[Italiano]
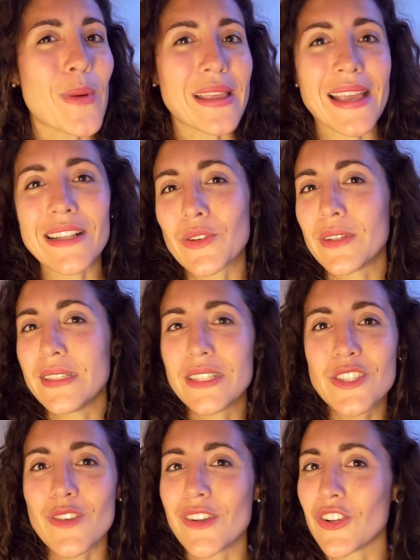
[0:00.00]
qualche altro
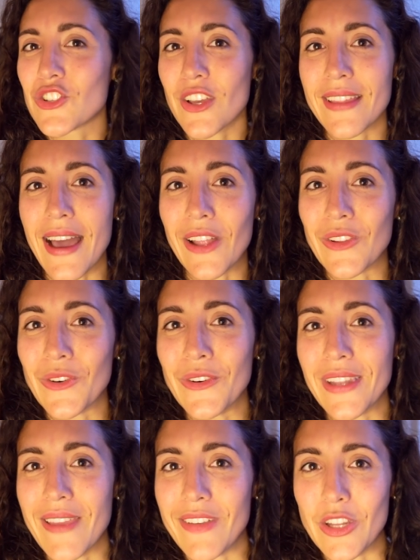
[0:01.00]
indizio ve l'ho già
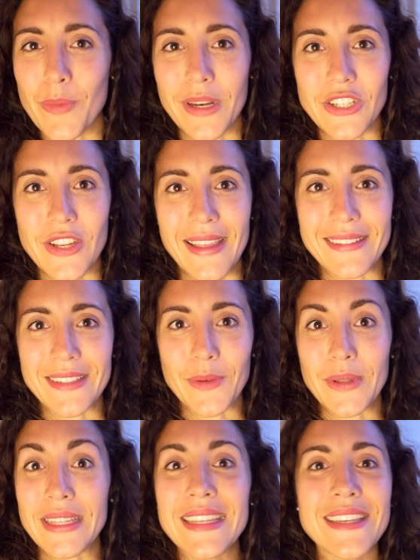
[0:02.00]
dato nei video precedenti,
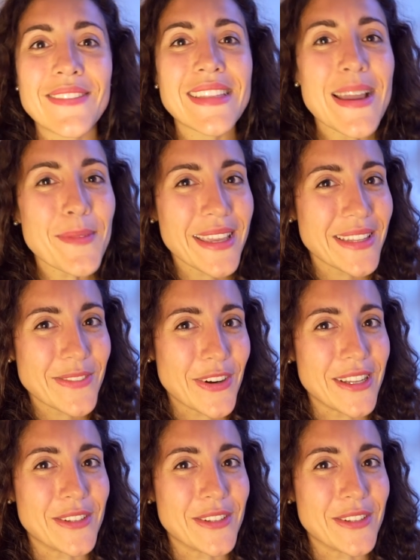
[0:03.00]
quindi vediamo chi di voi